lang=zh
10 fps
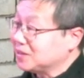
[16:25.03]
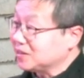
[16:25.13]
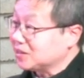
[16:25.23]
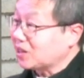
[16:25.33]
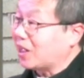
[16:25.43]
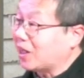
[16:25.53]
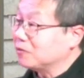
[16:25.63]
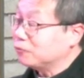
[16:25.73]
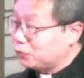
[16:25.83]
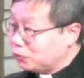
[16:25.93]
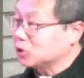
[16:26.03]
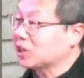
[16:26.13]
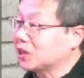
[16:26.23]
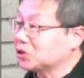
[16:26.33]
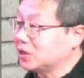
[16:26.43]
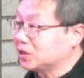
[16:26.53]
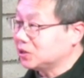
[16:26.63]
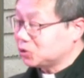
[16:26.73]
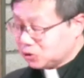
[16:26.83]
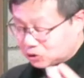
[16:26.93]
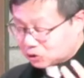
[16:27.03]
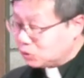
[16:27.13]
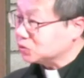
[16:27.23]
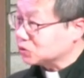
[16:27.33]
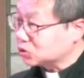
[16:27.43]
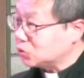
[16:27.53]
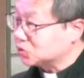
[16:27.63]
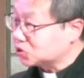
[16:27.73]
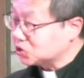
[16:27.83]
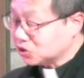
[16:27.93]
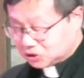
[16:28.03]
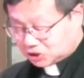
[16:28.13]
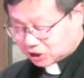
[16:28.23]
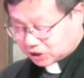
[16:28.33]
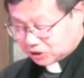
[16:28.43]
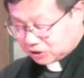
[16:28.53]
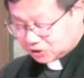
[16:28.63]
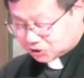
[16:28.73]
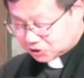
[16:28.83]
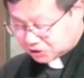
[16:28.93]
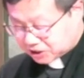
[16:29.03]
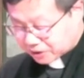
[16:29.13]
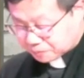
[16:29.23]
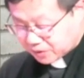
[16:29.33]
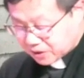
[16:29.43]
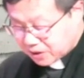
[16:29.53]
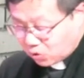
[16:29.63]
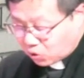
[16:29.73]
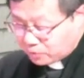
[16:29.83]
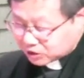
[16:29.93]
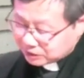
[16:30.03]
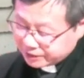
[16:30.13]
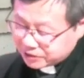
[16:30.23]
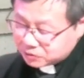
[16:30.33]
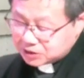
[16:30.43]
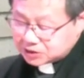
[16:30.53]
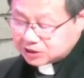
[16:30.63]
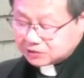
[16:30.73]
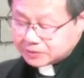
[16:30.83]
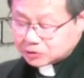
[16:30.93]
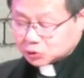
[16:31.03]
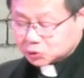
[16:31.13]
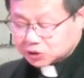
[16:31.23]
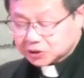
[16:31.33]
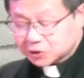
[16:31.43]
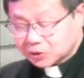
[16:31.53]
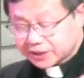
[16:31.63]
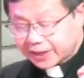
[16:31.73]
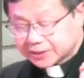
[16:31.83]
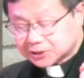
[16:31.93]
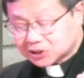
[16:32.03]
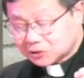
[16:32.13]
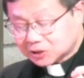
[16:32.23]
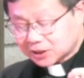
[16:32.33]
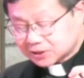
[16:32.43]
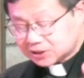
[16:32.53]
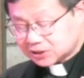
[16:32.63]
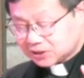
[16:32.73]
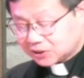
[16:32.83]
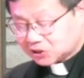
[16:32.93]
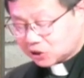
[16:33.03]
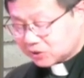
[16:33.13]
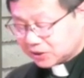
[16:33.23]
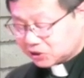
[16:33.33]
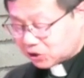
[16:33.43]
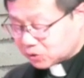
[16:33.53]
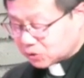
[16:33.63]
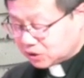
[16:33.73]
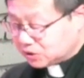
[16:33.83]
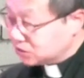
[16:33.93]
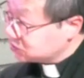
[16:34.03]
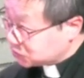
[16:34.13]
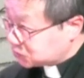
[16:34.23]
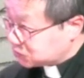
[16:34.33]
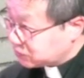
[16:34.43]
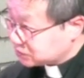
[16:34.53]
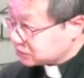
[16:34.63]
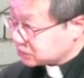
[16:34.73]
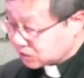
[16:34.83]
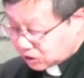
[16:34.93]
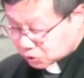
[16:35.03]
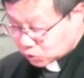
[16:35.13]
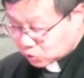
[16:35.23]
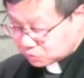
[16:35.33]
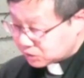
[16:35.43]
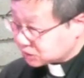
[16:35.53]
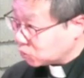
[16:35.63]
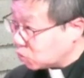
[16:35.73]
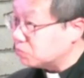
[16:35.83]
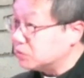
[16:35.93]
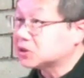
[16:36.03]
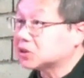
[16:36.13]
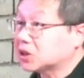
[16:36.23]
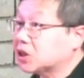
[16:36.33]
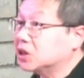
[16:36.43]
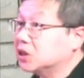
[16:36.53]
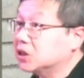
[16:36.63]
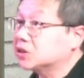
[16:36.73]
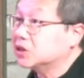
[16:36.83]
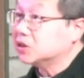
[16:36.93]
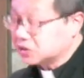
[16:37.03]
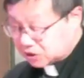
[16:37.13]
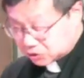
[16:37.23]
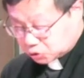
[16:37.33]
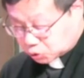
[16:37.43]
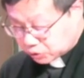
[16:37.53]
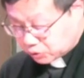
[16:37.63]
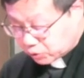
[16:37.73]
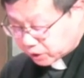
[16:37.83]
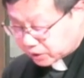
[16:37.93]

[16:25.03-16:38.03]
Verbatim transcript: 他赋予他权力去统统治整个世界。我们要特别留意经文里面所说的，他说乃是照着他的形象造男造女。这经文告诉了我们，我们是何等的尊贵。